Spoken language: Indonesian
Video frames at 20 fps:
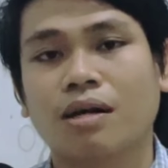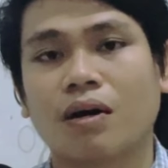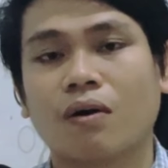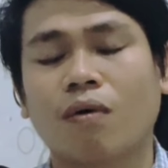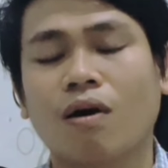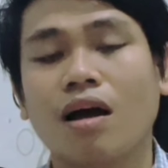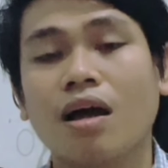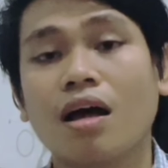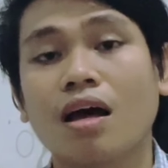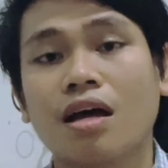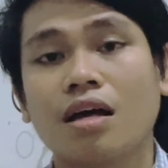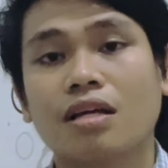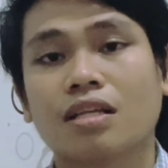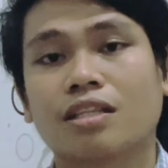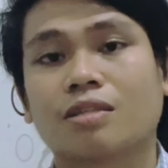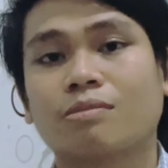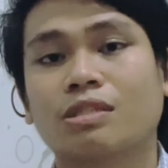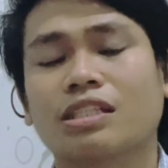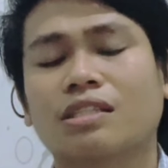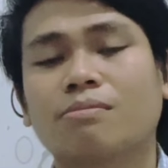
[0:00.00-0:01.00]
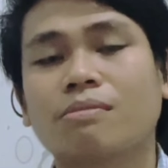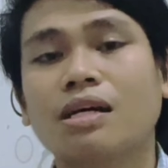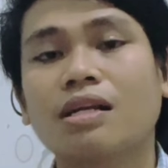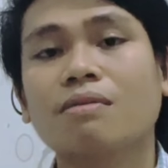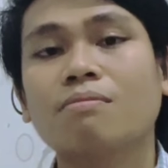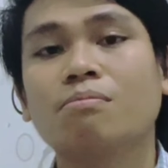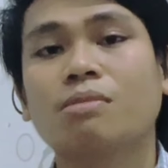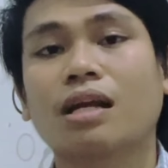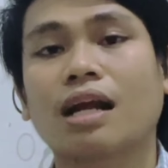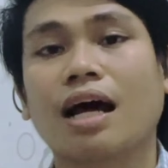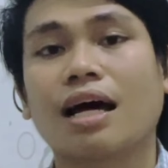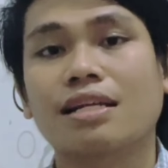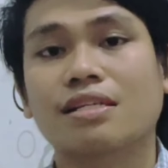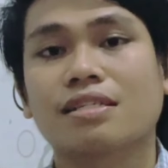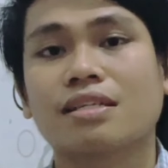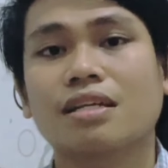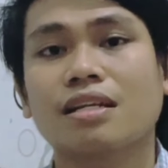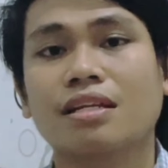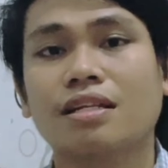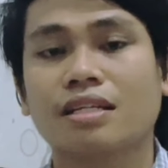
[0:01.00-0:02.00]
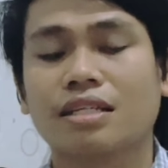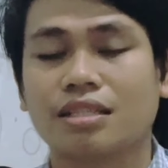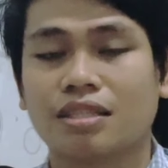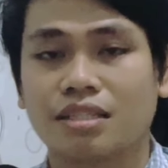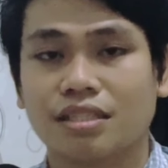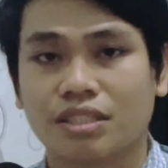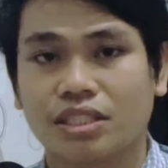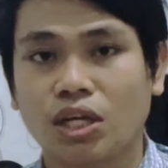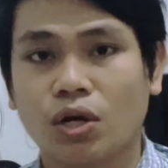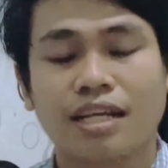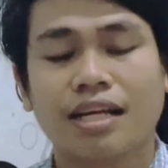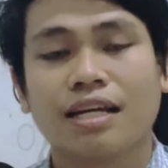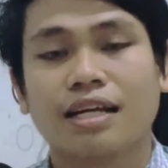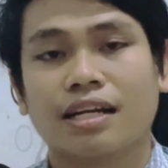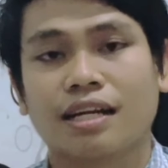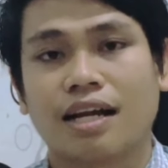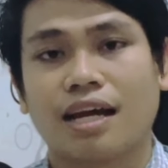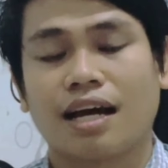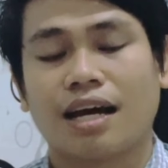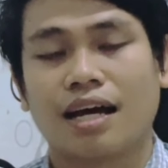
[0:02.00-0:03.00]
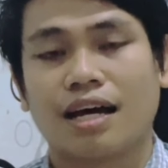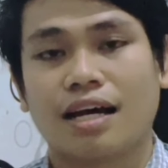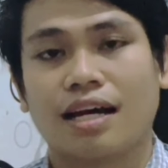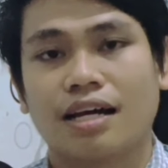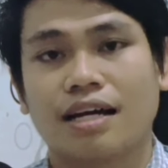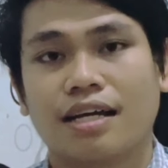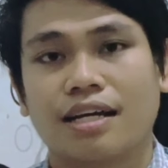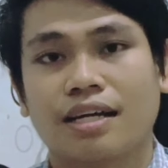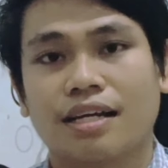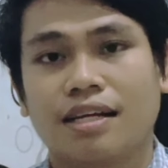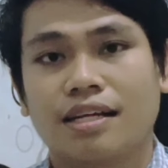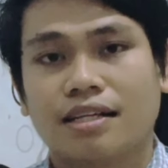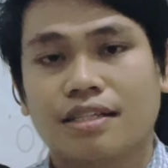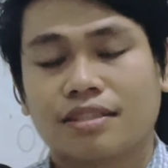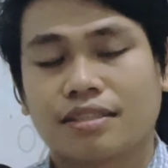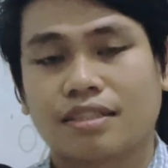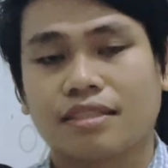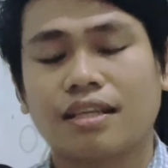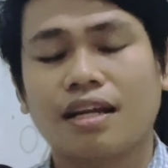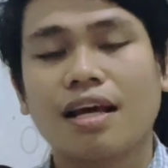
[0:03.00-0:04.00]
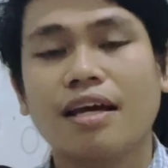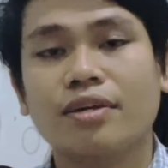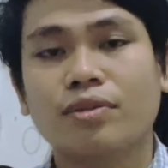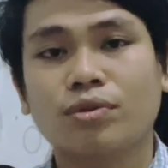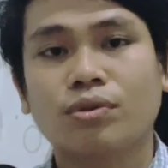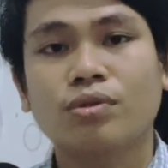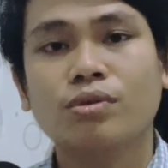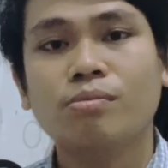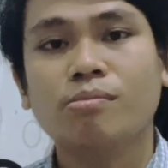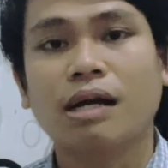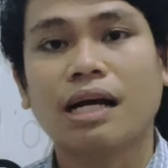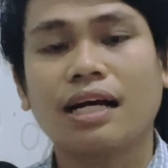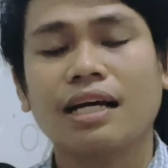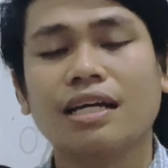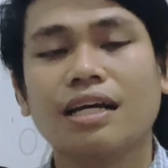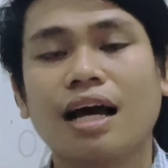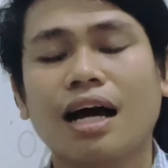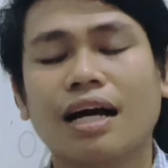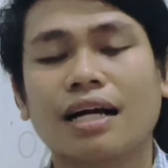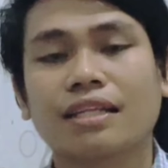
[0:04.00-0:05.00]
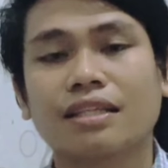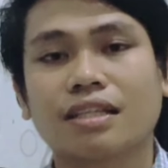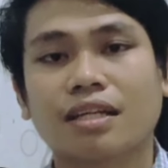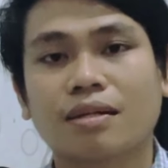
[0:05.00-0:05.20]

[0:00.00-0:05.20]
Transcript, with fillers: bahwa teman-teman berhasil ditinjau. Nah, setelah itu maka akan